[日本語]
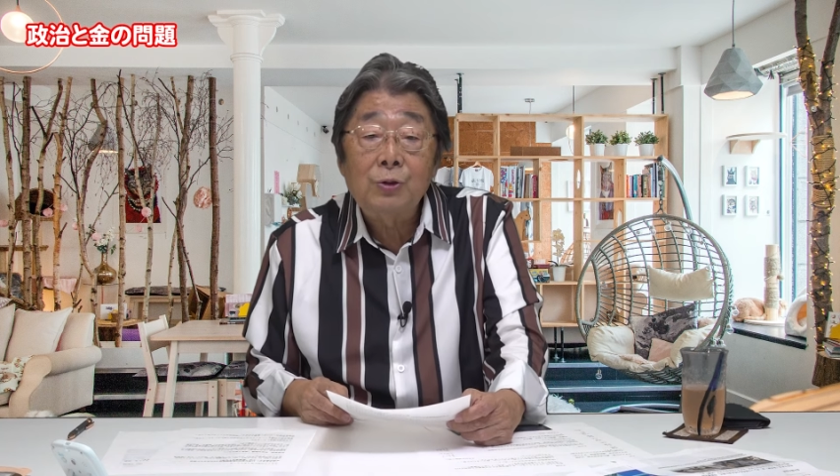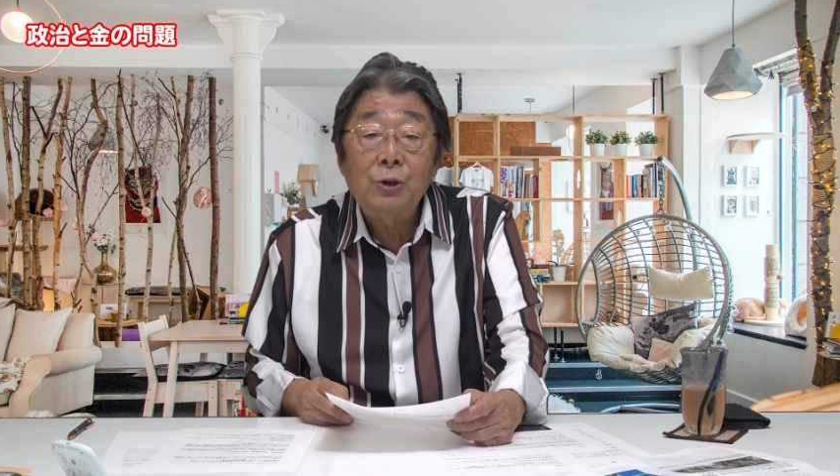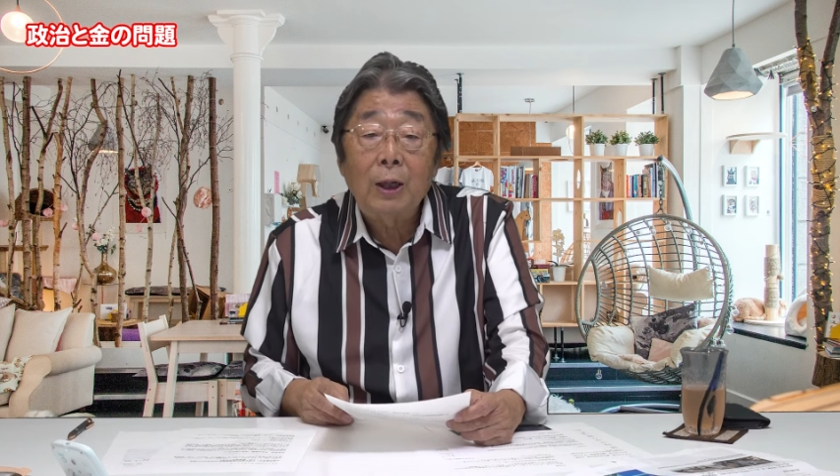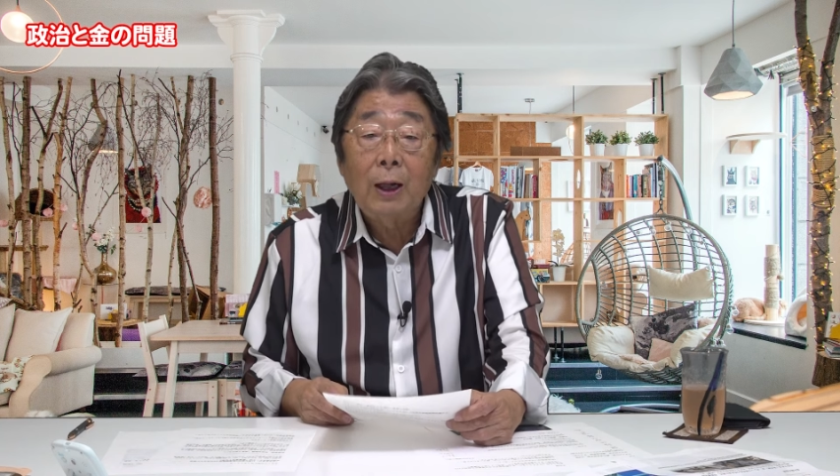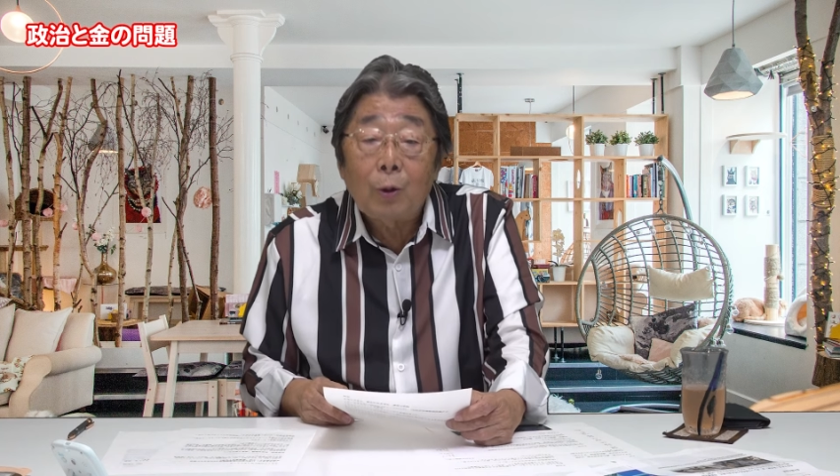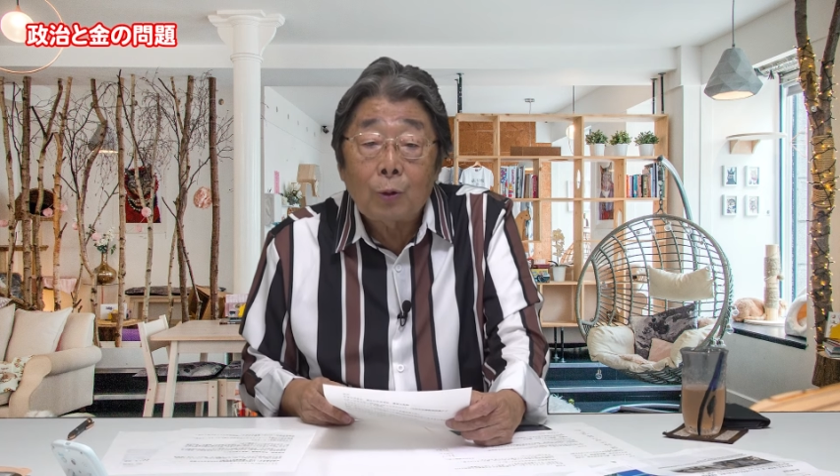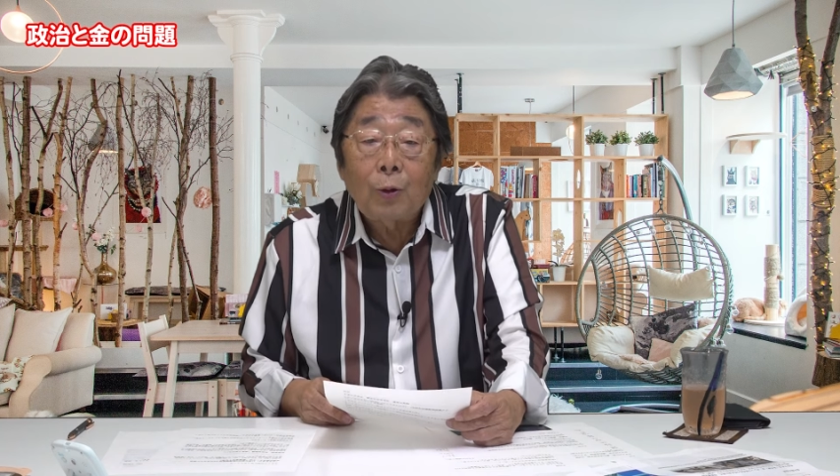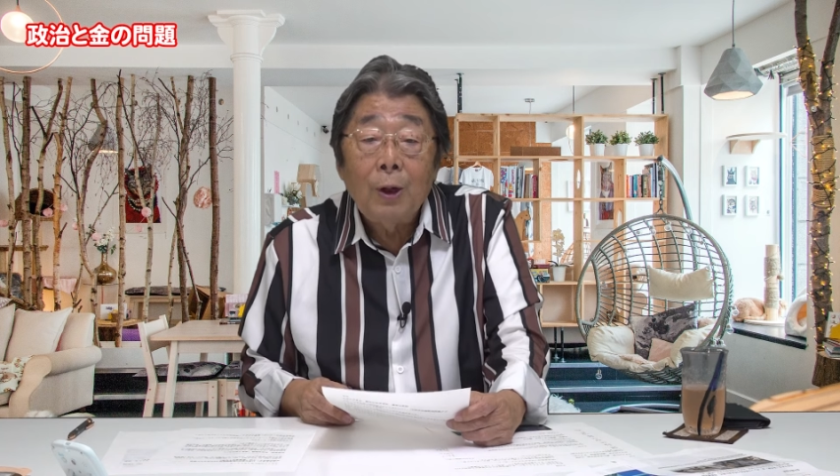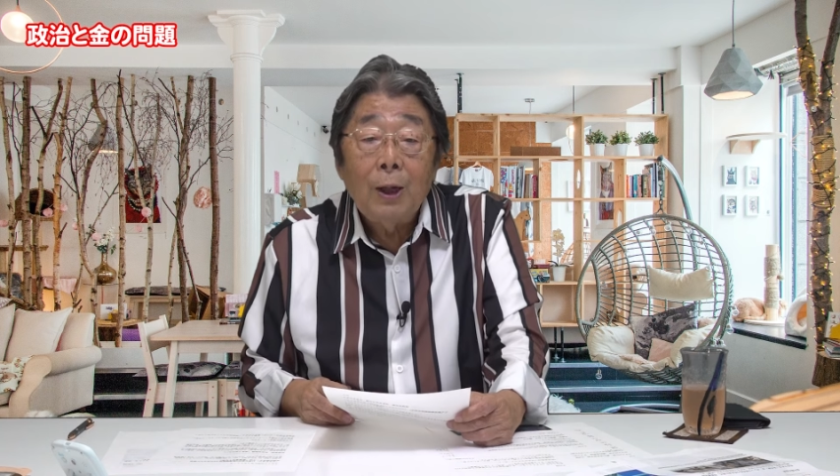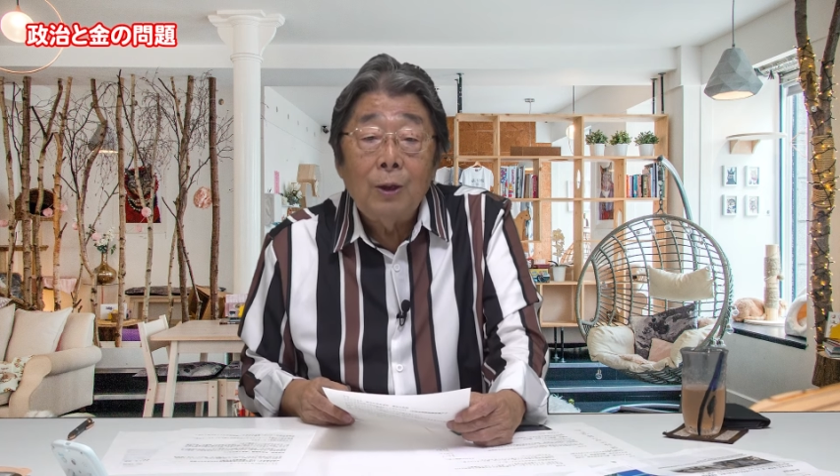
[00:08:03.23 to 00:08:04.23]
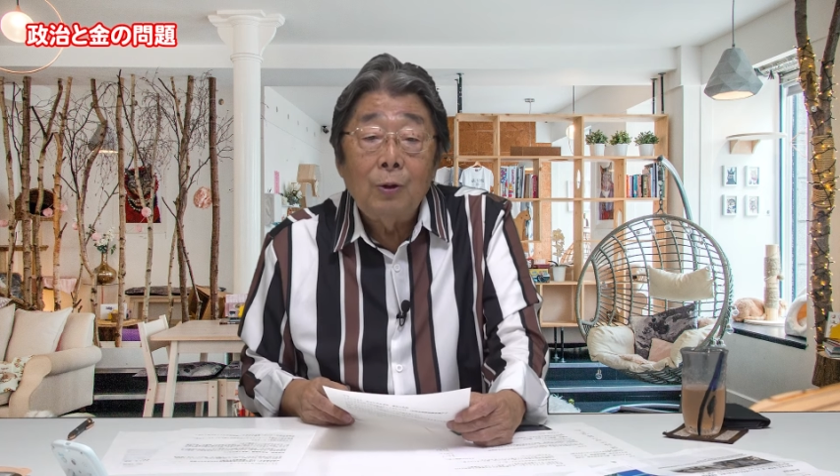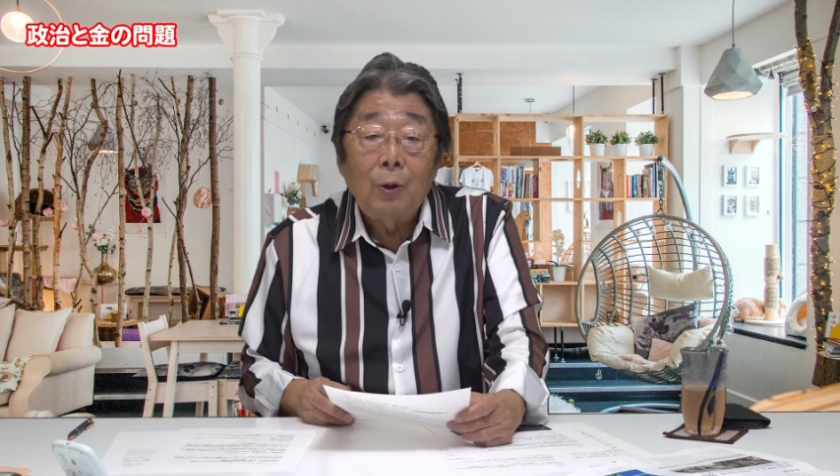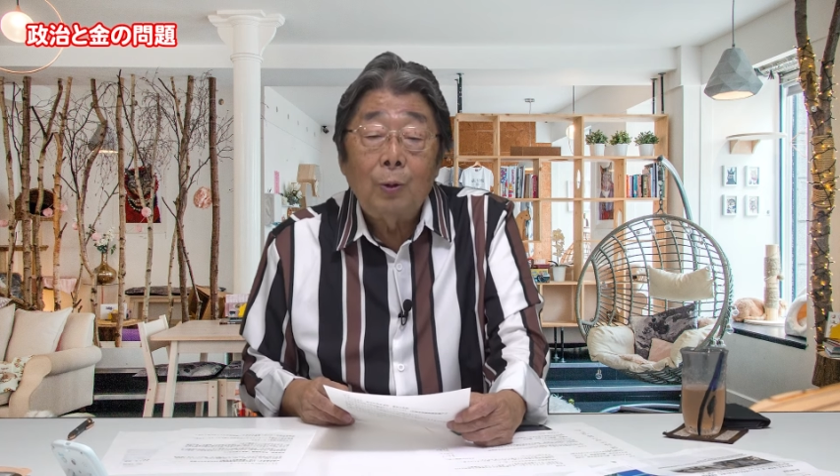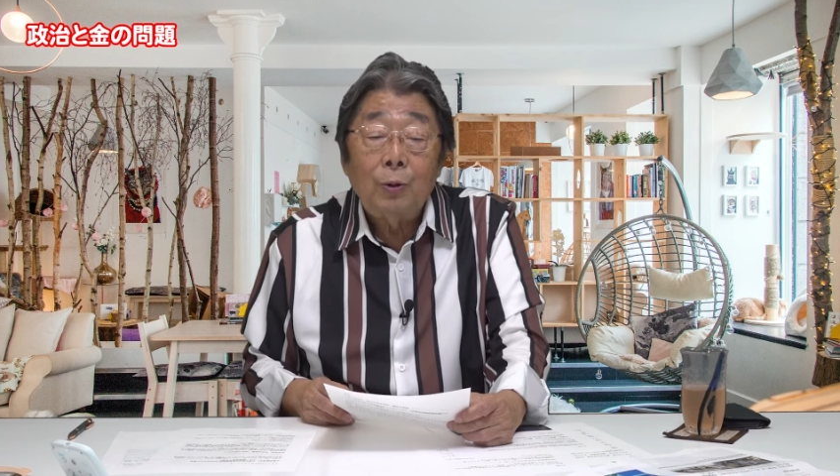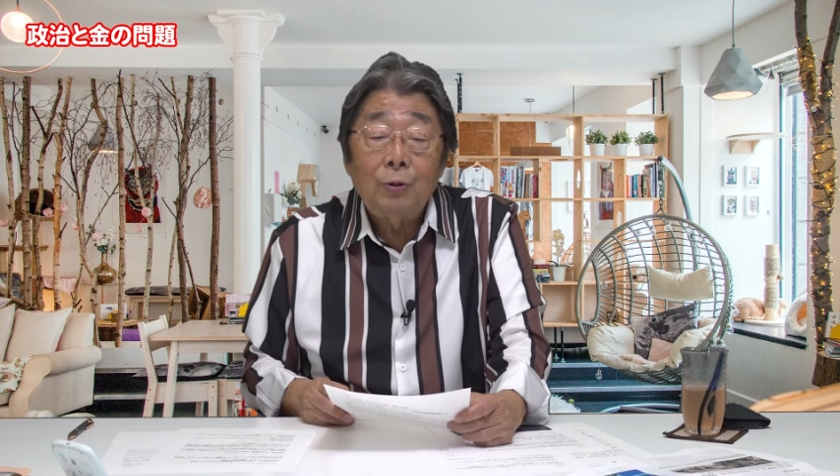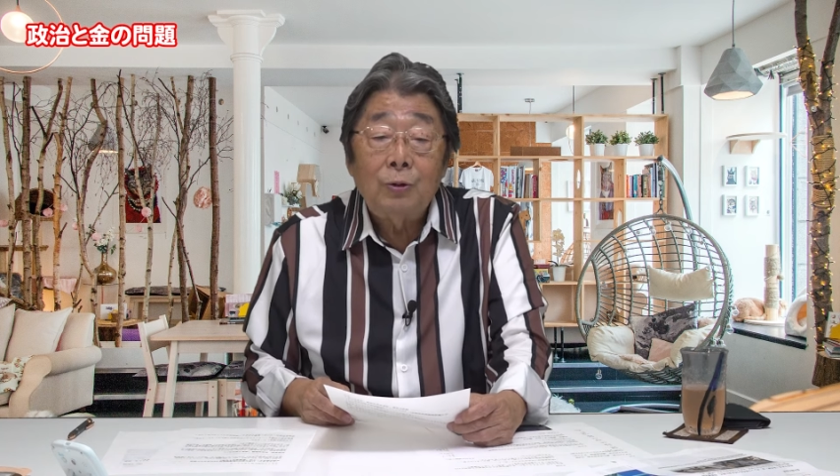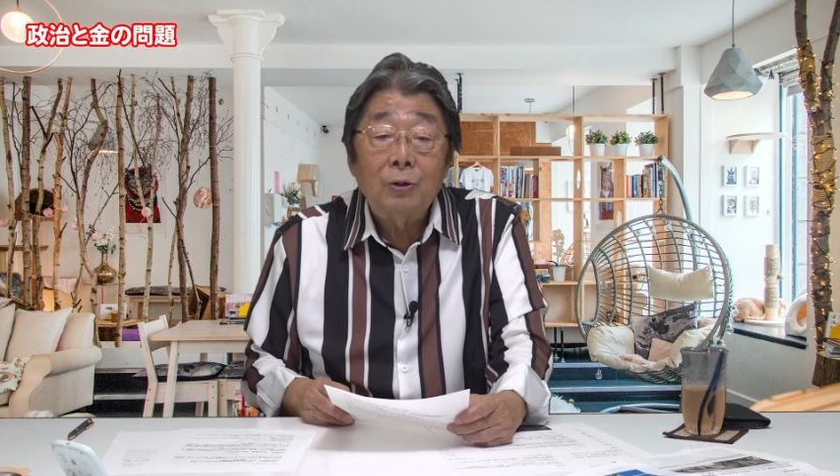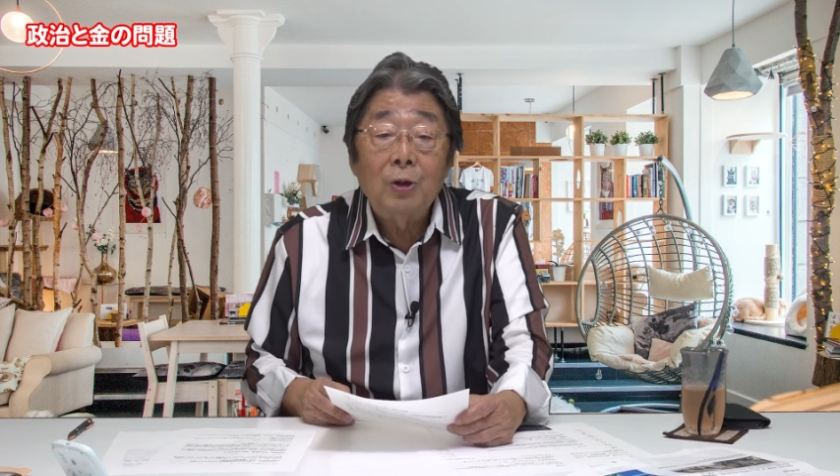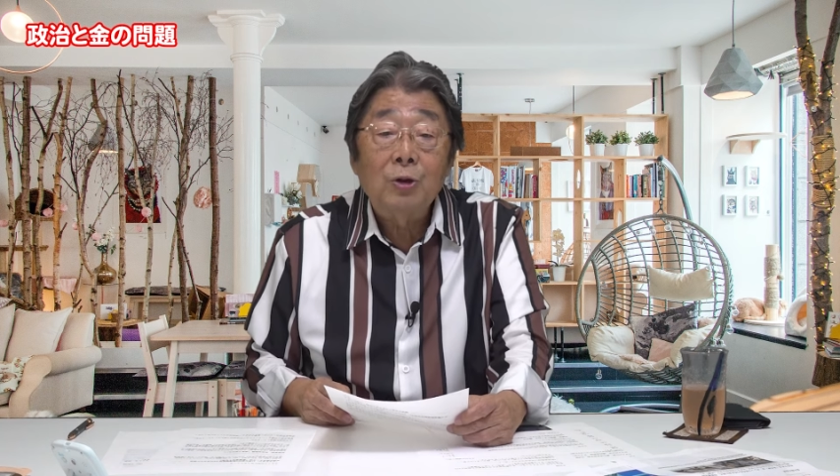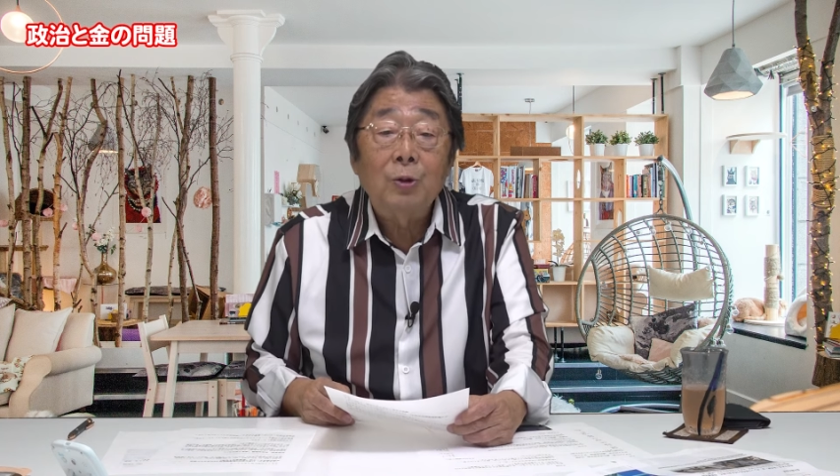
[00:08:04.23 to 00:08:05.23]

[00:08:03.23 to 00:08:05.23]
するんじゃないよというようなことを言ってる